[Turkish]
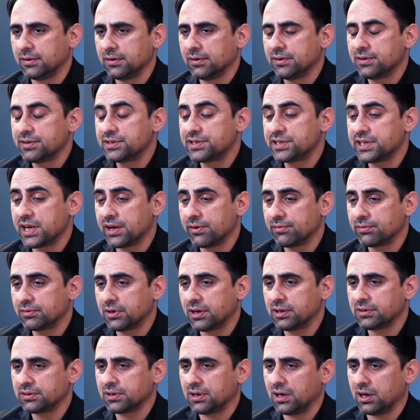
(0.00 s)

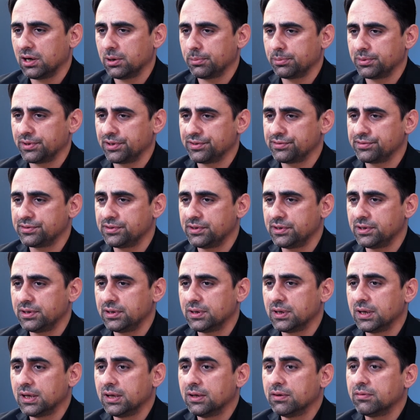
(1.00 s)
şefkat abidesi
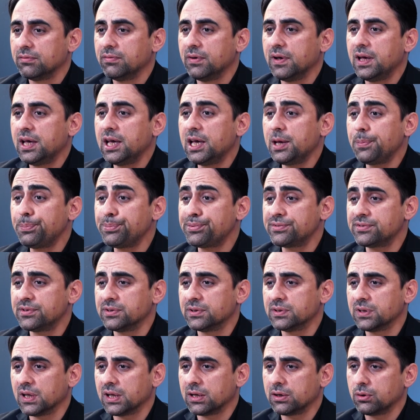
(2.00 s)
ve
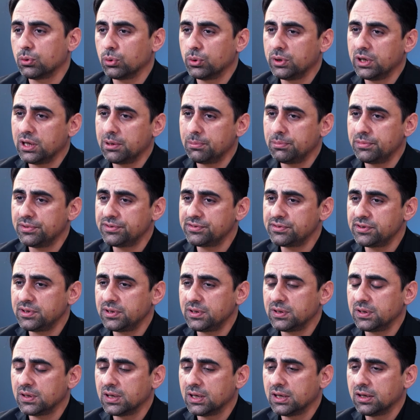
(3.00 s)
hepsinden önemlisi